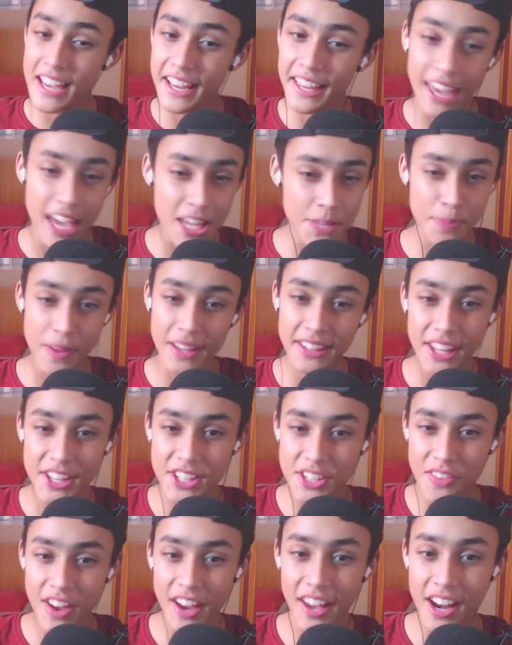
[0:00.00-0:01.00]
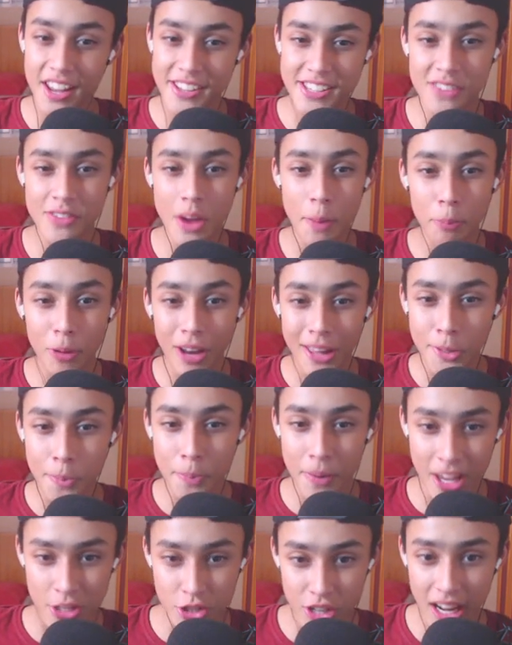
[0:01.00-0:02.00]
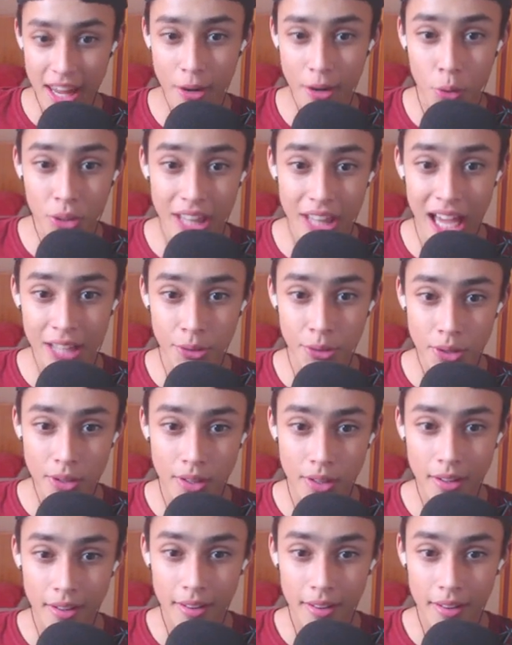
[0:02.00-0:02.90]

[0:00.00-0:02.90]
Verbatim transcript: aqui a expectativa é grande. Ele vai pular do prédio, galera. Cuidado!